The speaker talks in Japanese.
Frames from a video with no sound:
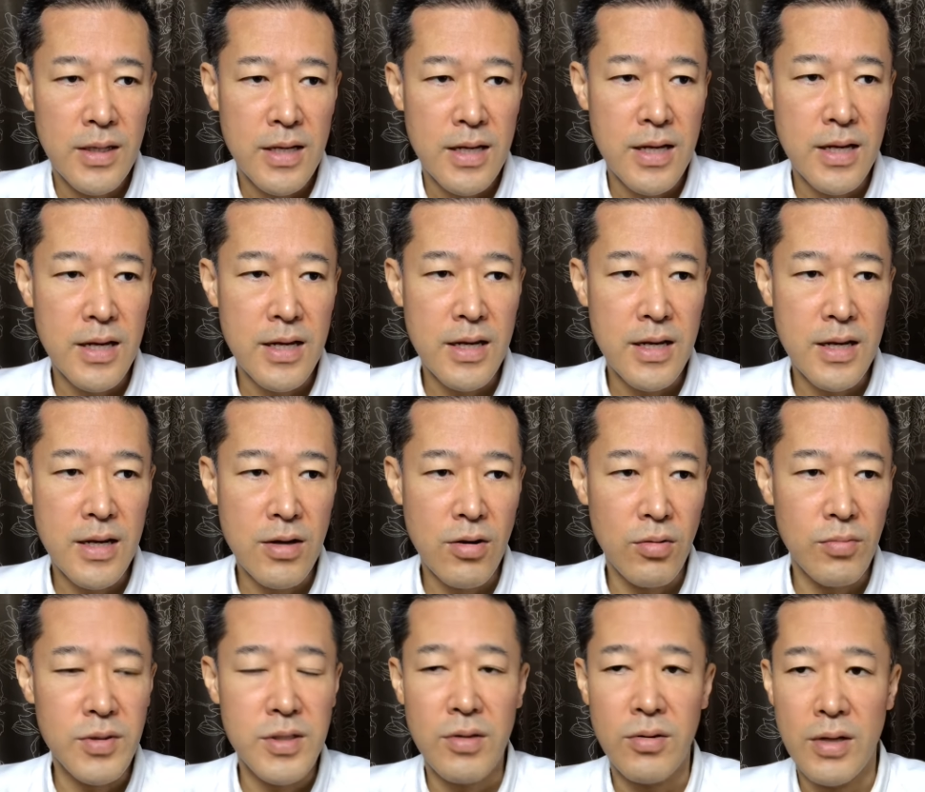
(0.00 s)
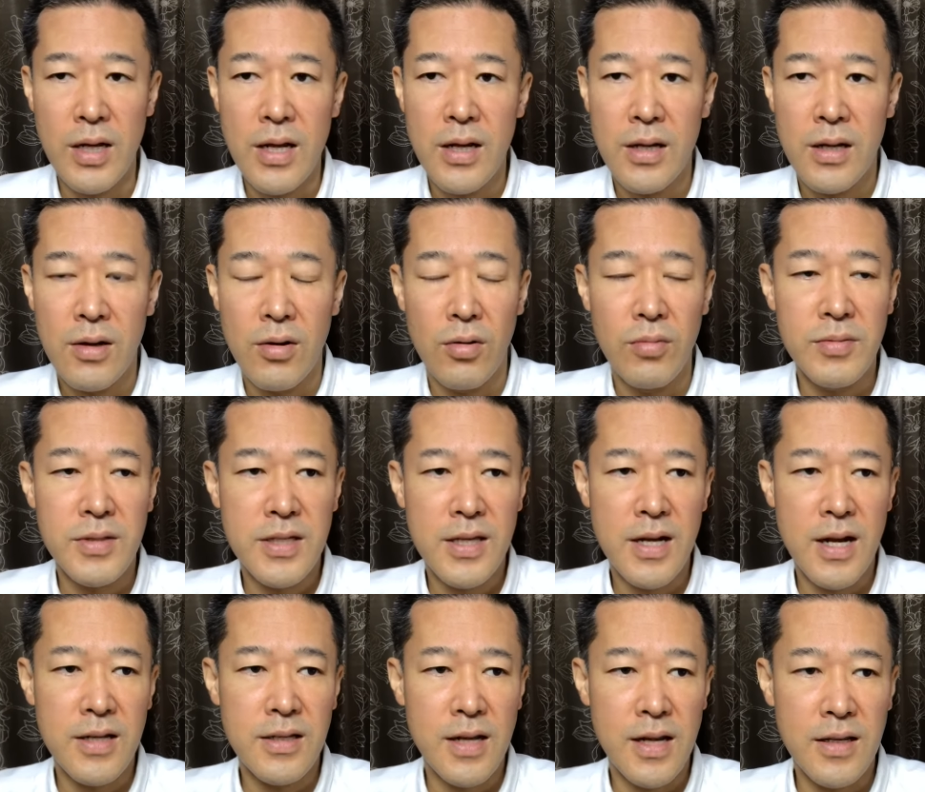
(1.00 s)
えー、お店をねお店
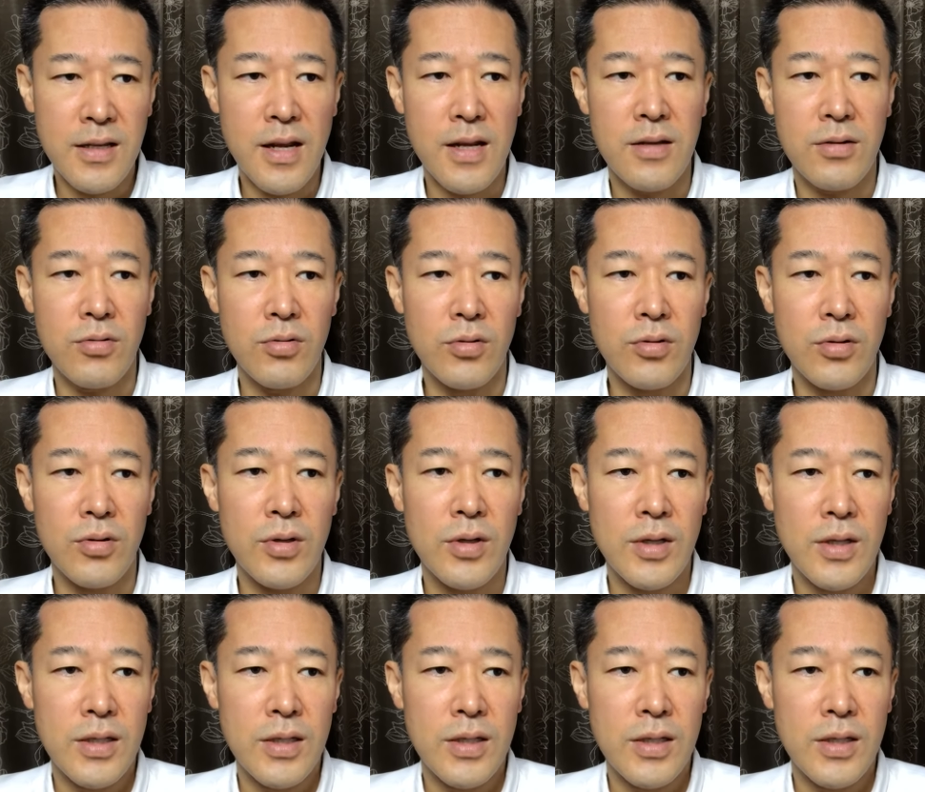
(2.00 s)
なり何なりこ